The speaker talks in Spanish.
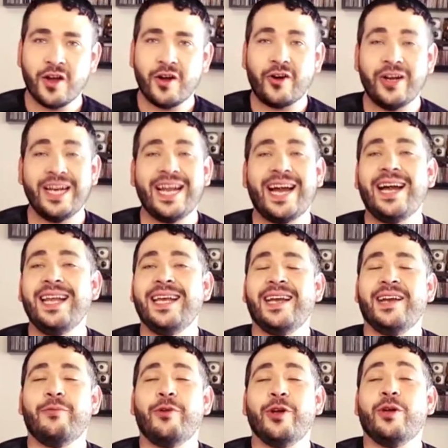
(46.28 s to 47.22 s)
Hola
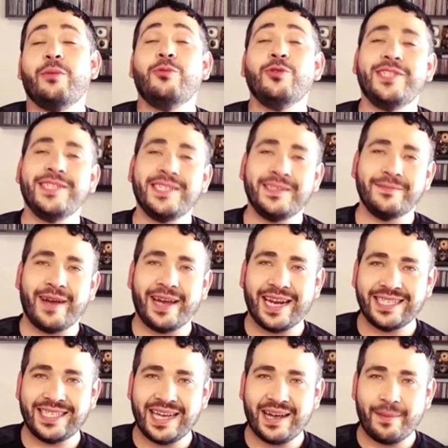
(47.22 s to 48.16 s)
Ale, bueno, muchísimas
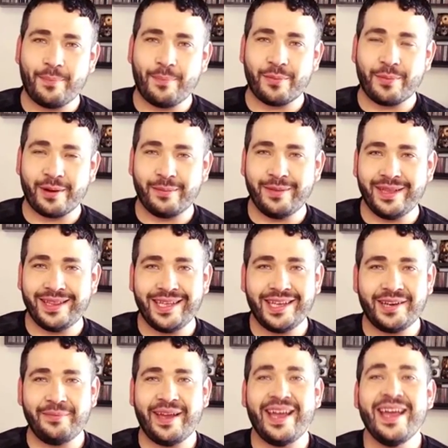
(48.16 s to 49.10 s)
gracias por
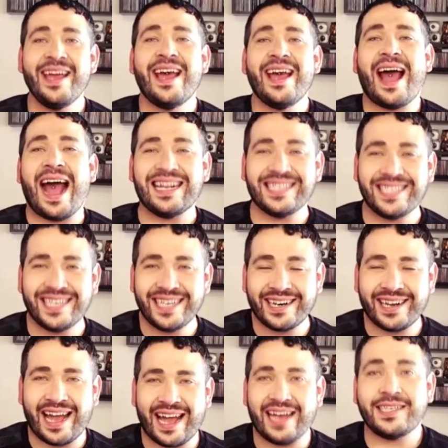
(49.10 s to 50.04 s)
permitirme hacer,
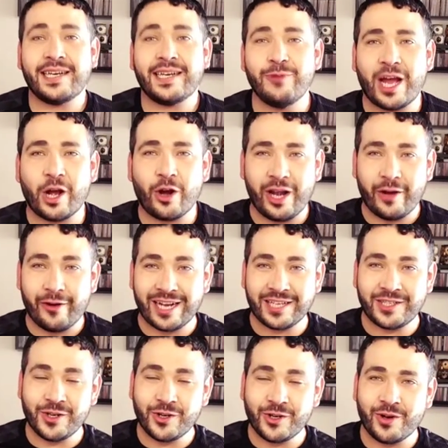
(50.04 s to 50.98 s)
hacer una
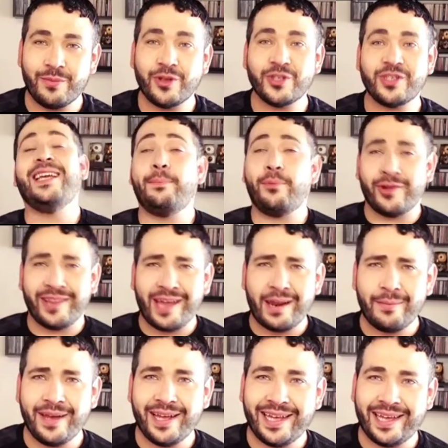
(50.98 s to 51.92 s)
colaboración con vos y por
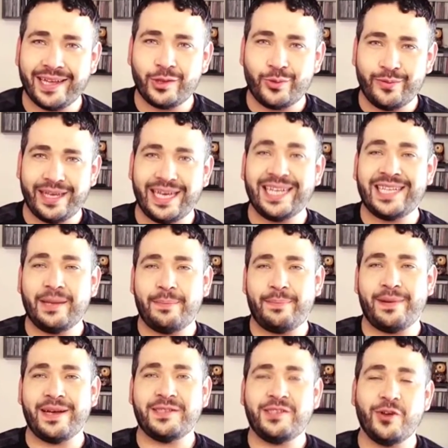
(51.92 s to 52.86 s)
darme este
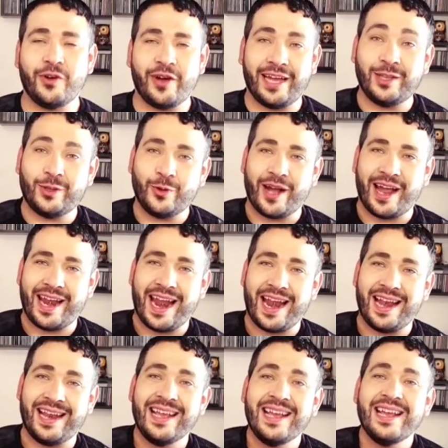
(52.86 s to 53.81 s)
espacio en tu
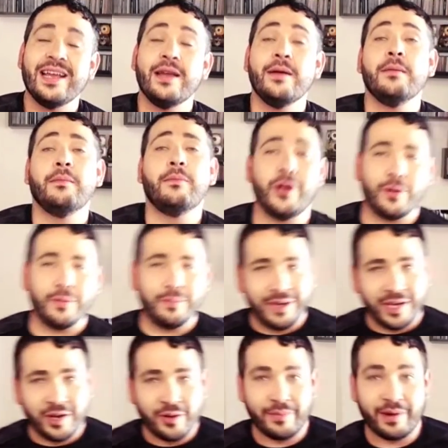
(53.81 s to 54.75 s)
canal. Bueno,
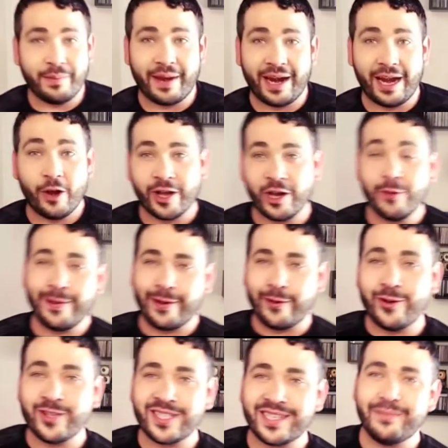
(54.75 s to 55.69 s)
mi nombre, para los que no me
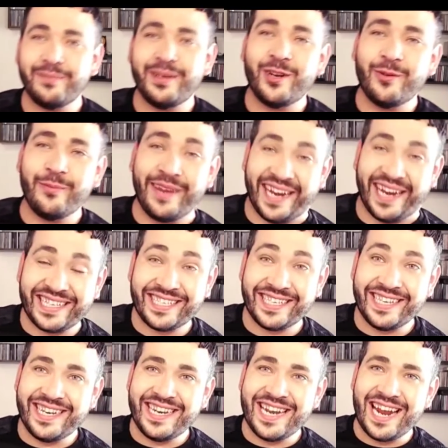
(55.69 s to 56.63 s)
conocen, mi nombre
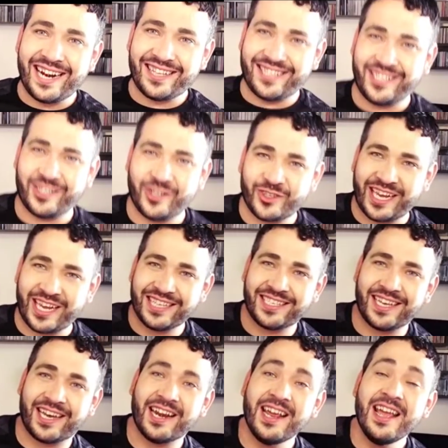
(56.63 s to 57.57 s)
es Narciso
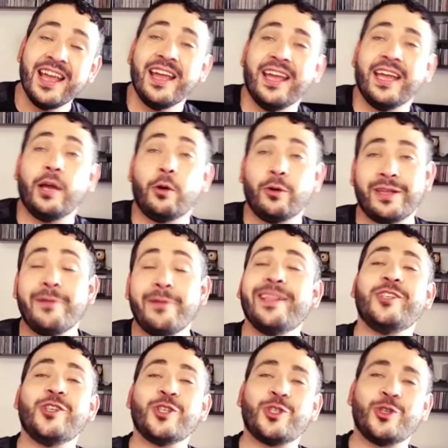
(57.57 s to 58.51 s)
Salazar y
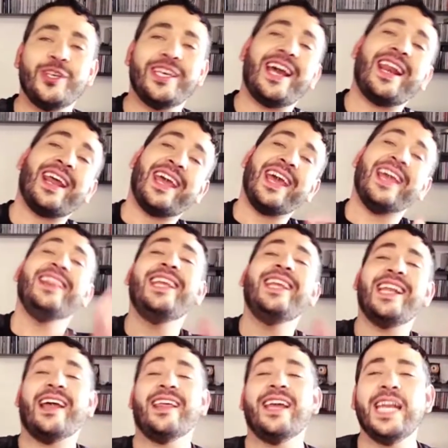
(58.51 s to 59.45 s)
justamente yo soy de
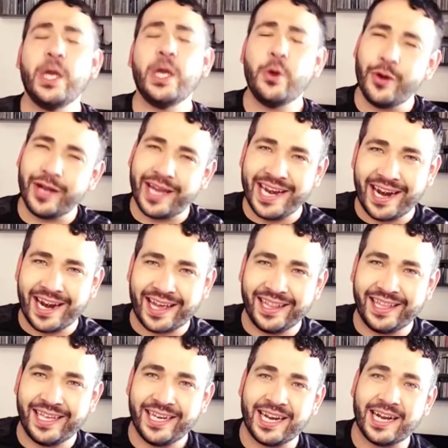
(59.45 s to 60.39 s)
Argentina, de Neuquén,
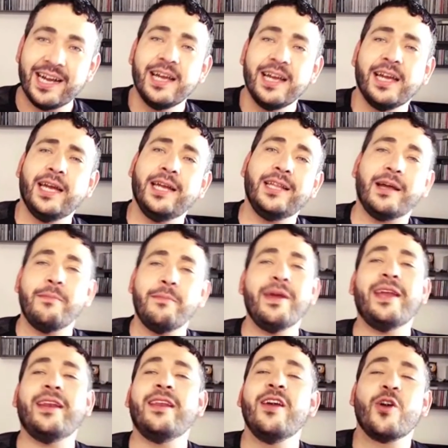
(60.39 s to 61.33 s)
Argentina. Y
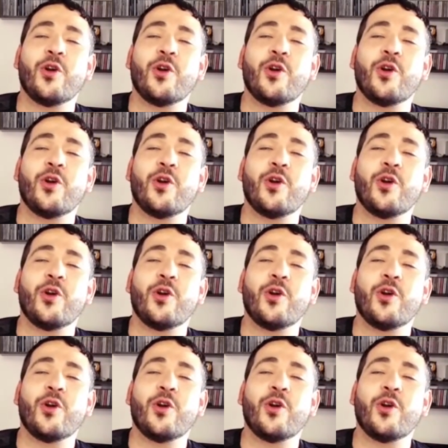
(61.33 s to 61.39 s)
también,